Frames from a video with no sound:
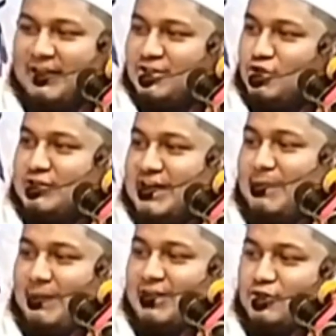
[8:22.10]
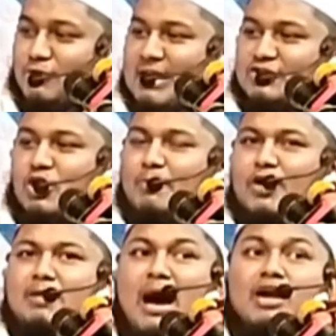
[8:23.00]
বিন্দু থেকে বিন্দু মাত্র
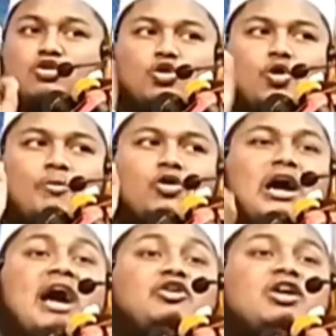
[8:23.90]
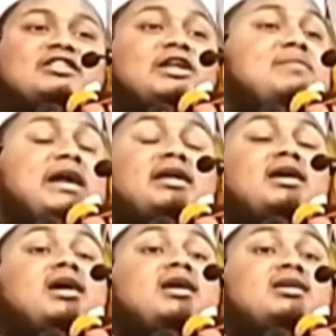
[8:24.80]
পরিমাণ কোন উপকার করতে পারে
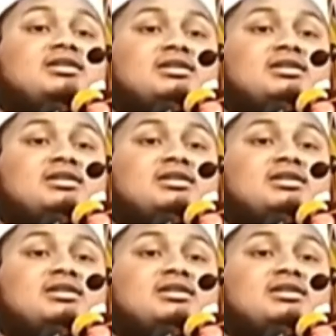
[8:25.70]
না